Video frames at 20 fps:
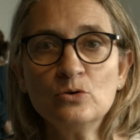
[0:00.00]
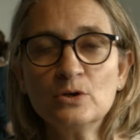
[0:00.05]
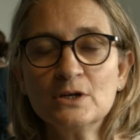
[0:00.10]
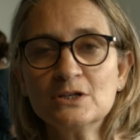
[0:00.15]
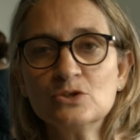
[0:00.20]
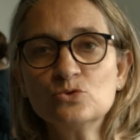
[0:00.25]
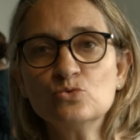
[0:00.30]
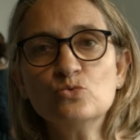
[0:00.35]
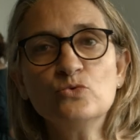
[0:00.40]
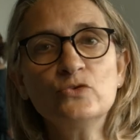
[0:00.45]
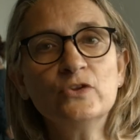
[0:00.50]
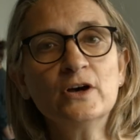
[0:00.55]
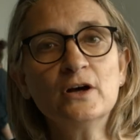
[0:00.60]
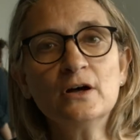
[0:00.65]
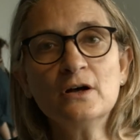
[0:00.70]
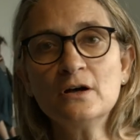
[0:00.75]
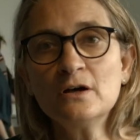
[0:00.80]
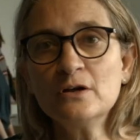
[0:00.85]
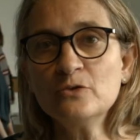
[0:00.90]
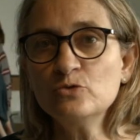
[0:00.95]
le
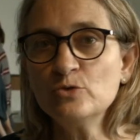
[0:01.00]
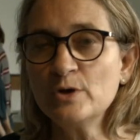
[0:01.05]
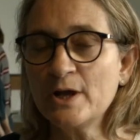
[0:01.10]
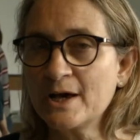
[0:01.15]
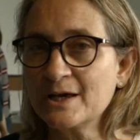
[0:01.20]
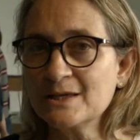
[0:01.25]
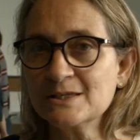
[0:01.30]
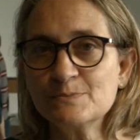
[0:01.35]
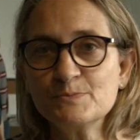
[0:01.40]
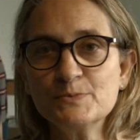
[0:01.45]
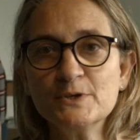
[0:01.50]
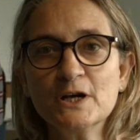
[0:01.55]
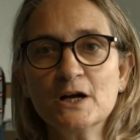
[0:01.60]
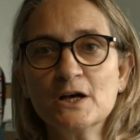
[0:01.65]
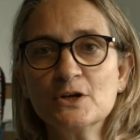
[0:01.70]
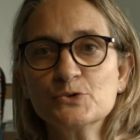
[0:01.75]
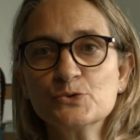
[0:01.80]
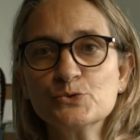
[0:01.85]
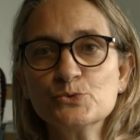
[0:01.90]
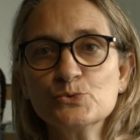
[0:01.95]
résultat de la
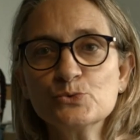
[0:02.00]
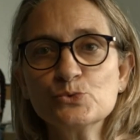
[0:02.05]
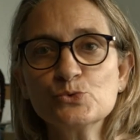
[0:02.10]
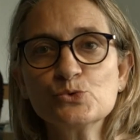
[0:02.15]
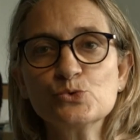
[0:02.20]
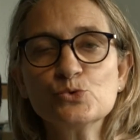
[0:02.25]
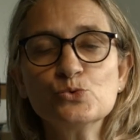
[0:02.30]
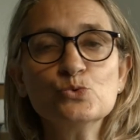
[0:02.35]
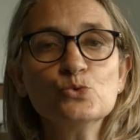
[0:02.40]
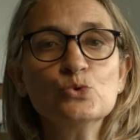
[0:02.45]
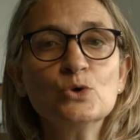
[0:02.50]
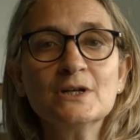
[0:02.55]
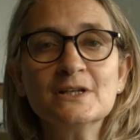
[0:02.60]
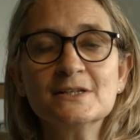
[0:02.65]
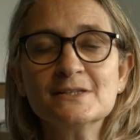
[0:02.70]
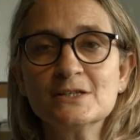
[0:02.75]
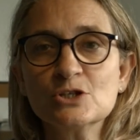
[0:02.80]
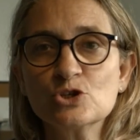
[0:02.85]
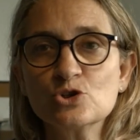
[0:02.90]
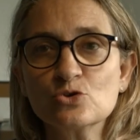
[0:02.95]
respiration sur
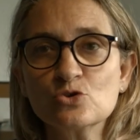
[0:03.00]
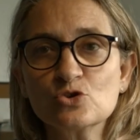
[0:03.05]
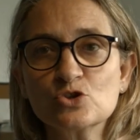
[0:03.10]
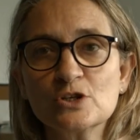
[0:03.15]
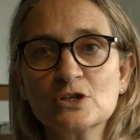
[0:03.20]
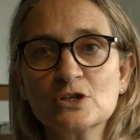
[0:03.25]
les échanges